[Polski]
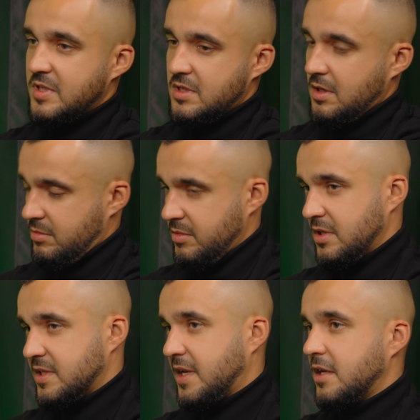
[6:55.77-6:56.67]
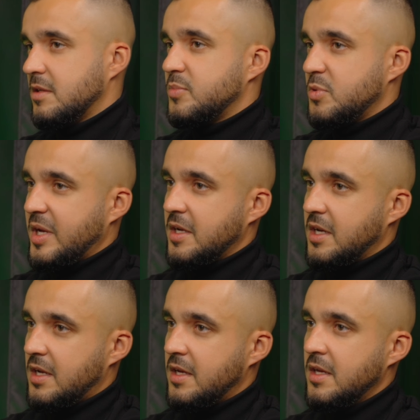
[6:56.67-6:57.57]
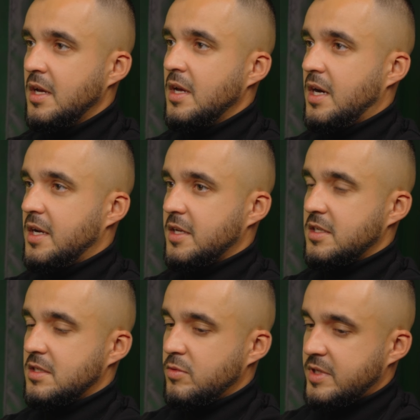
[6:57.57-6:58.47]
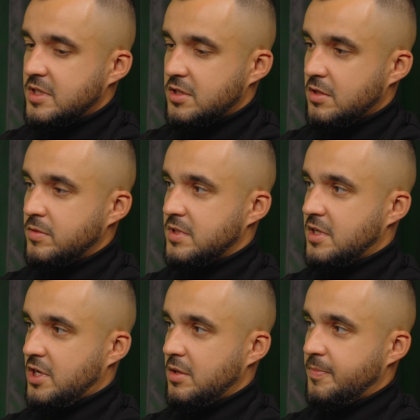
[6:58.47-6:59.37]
Więc jakby skrajny przypadek, ale, ale takie sytuacje się zdarzają.